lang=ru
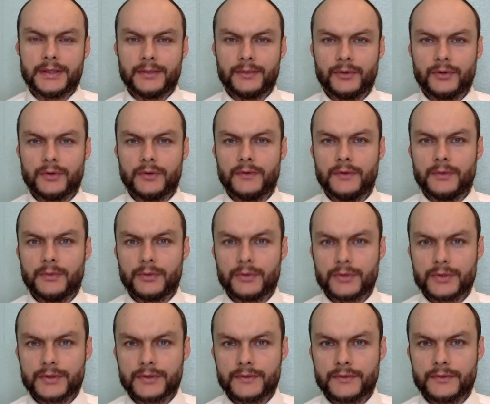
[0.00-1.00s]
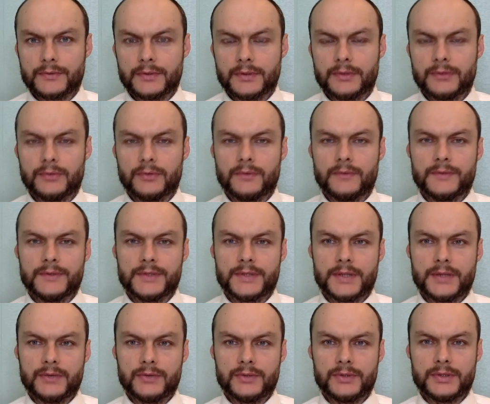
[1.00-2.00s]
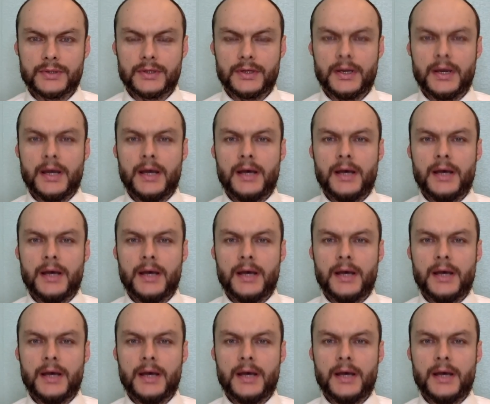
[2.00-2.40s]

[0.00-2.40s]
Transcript: Много вопросов, которые вы задаете